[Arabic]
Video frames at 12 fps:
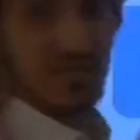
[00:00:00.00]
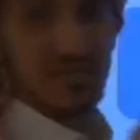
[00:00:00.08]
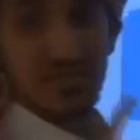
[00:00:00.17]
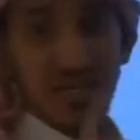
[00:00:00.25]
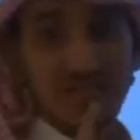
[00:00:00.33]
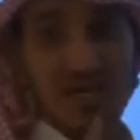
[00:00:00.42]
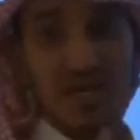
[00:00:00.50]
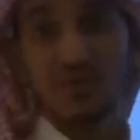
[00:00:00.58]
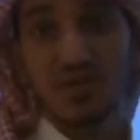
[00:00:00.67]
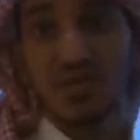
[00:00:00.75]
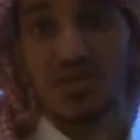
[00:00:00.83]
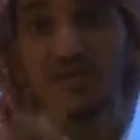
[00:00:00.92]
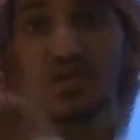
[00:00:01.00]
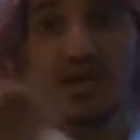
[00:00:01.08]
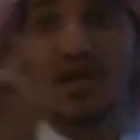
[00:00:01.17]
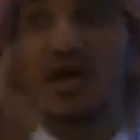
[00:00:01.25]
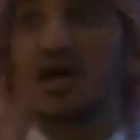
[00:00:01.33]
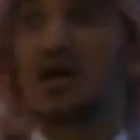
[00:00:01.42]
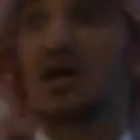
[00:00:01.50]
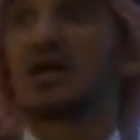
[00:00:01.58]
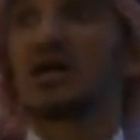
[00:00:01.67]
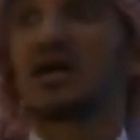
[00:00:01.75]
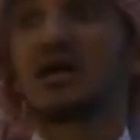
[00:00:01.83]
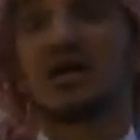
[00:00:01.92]
ان تختار مثلا
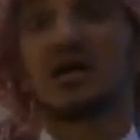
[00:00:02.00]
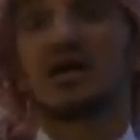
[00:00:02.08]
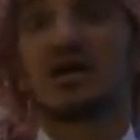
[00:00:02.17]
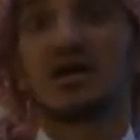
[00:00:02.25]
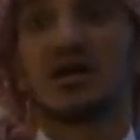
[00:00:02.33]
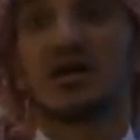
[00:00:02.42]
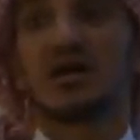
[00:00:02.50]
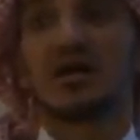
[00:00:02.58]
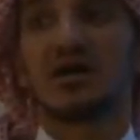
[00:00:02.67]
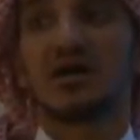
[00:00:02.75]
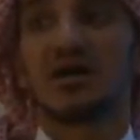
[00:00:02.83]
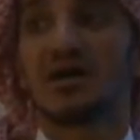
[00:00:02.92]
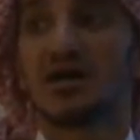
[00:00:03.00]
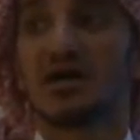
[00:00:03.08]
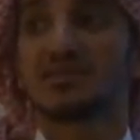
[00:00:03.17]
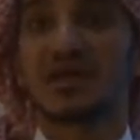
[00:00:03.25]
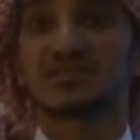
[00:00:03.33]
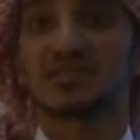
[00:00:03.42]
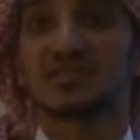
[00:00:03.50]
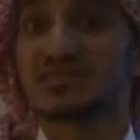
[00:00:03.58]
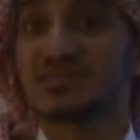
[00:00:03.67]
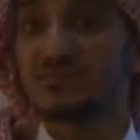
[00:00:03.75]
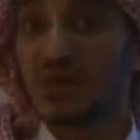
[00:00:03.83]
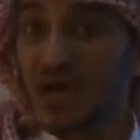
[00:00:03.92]
آه، اداه
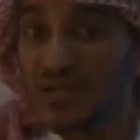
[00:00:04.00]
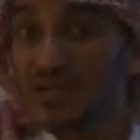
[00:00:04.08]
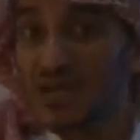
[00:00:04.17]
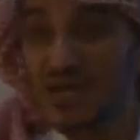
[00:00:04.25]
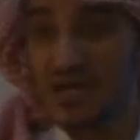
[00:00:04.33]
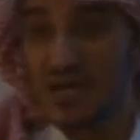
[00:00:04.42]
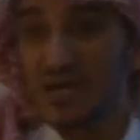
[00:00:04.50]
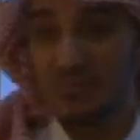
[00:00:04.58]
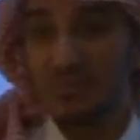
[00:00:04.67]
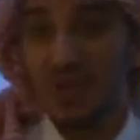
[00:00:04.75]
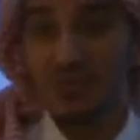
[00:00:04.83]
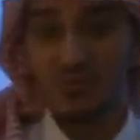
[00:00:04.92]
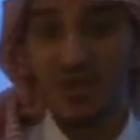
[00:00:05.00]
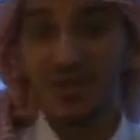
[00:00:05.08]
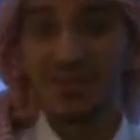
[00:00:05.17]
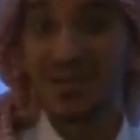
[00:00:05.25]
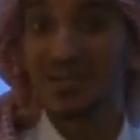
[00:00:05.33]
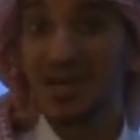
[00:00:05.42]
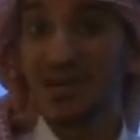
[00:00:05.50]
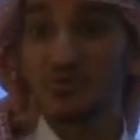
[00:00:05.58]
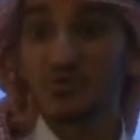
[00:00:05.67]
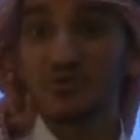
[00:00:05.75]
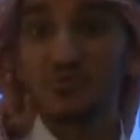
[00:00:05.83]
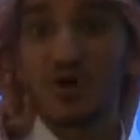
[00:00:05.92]
الاستبانه بحيث وهذا ذكرناه
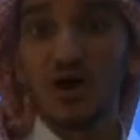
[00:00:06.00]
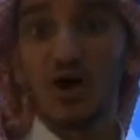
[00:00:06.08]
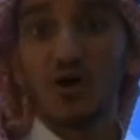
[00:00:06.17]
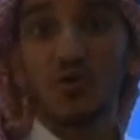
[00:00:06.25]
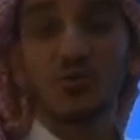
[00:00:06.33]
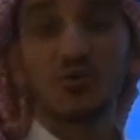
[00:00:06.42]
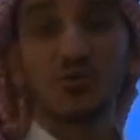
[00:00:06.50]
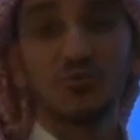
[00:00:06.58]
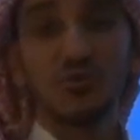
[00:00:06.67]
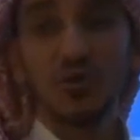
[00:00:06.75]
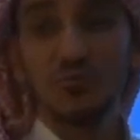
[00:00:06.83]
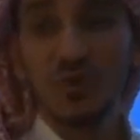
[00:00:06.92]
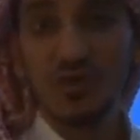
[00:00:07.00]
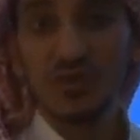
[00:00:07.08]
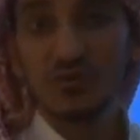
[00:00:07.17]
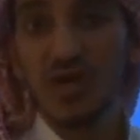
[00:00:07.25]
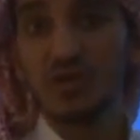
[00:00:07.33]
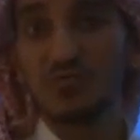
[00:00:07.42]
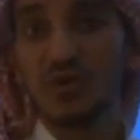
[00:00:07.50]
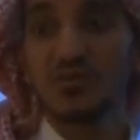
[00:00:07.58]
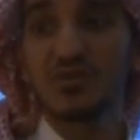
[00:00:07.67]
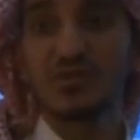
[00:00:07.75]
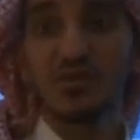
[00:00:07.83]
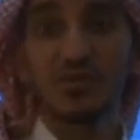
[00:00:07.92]
لكم ومهمه للطالب
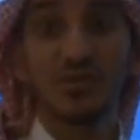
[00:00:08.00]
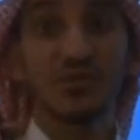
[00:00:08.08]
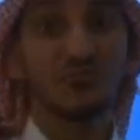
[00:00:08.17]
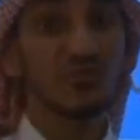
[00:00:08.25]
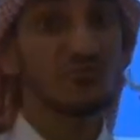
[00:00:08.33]
بحيث انه مثلا في